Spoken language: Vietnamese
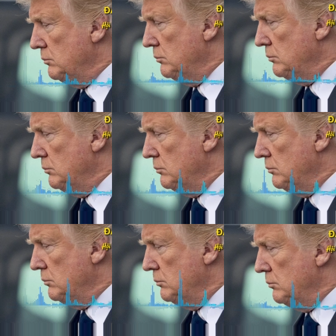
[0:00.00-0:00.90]
là cái
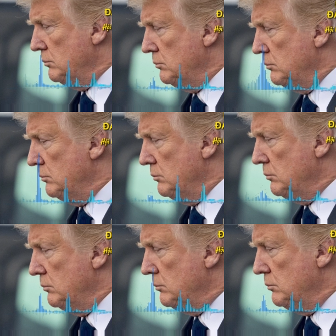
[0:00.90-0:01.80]
bà Mỹ đen,
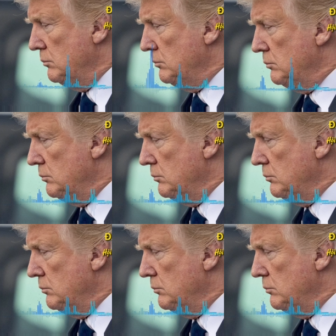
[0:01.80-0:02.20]
thành ra mới